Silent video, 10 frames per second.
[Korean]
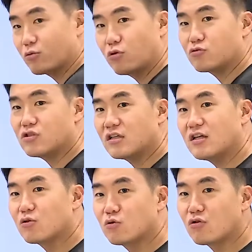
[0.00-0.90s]
도덕주의자
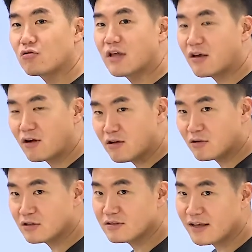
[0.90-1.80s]
니는 도덕으로 다
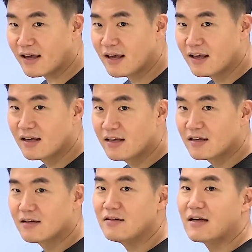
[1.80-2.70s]
해결하려고 그러는데
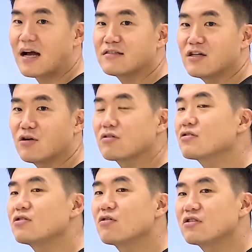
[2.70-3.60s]
강제력,
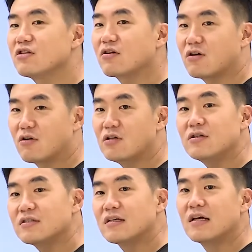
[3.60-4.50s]
정치력 이런 걸
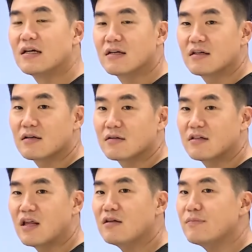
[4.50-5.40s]

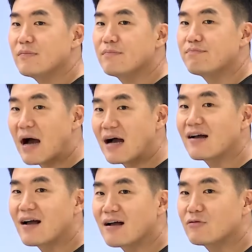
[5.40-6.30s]
니는
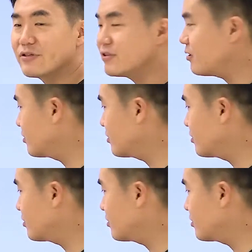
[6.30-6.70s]
망각하고 있어.